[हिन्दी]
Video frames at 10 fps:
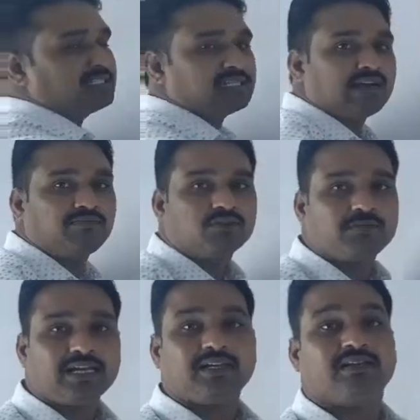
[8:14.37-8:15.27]
किसका
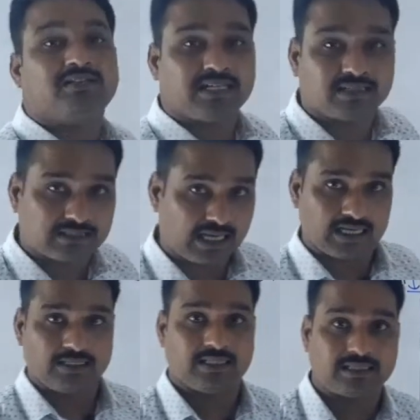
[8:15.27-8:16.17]
फॉर्मूला है डिस्टेंस का
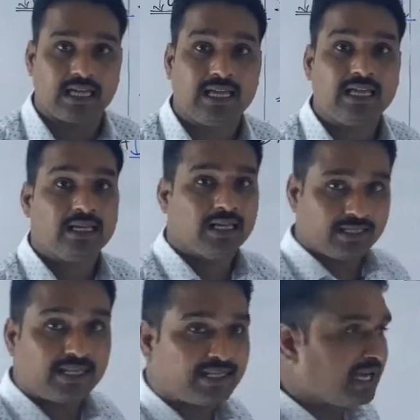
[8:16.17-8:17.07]
है किसका है
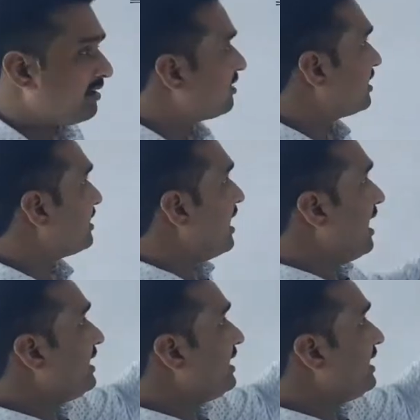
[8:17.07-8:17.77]
ये क्या कवर कर रहा है